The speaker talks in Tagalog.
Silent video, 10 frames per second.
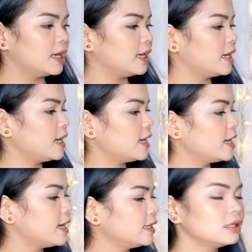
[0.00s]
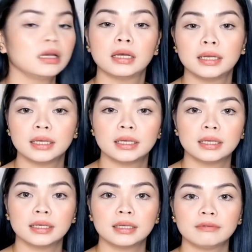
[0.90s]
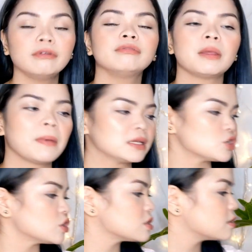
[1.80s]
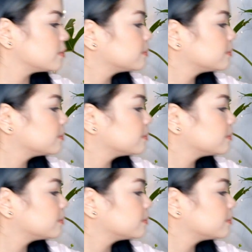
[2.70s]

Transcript: and 50 pesos.